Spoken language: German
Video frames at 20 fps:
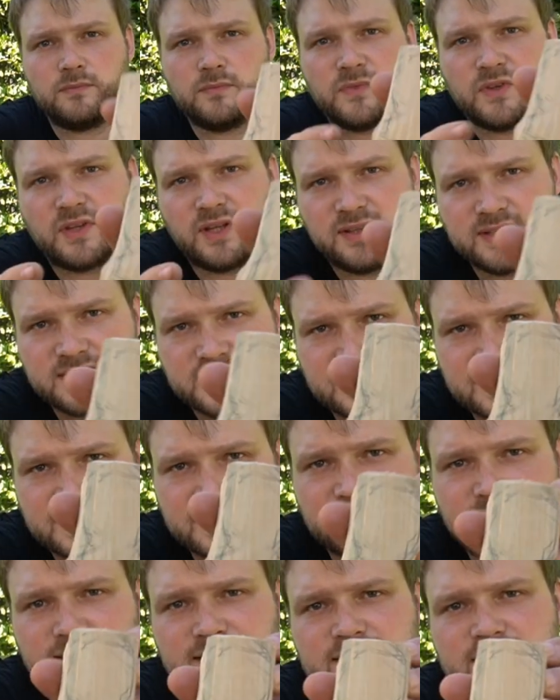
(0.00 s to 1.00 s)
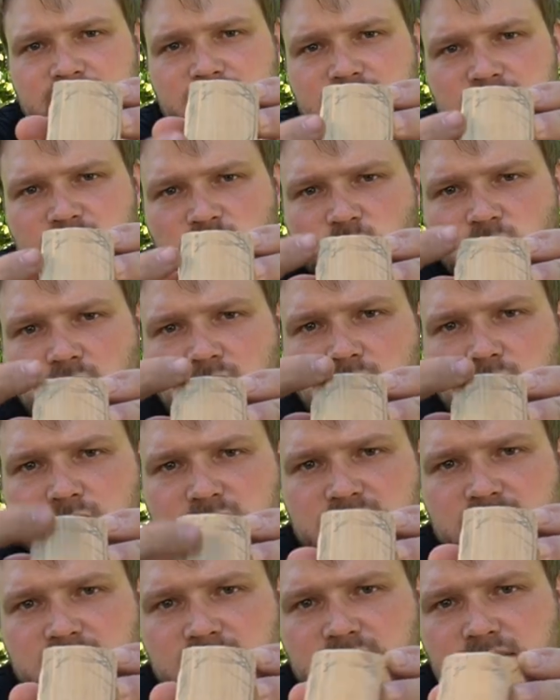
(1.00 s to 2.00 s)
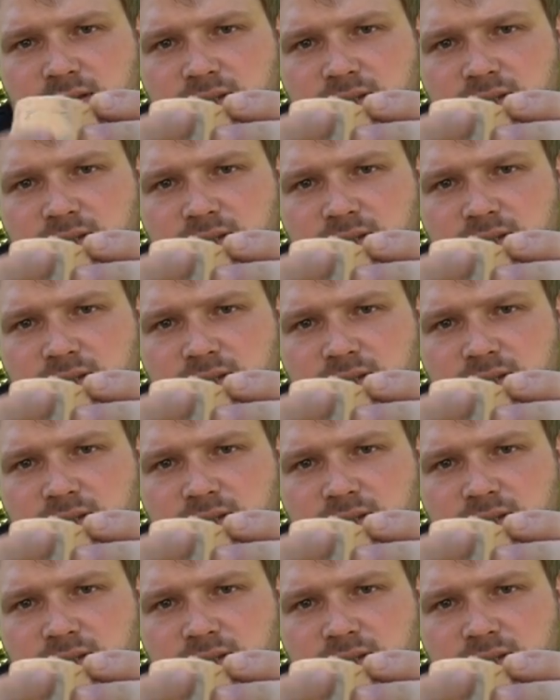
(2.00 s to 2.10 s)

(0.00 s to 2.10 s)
Das Ganze sieht jetzt so aus.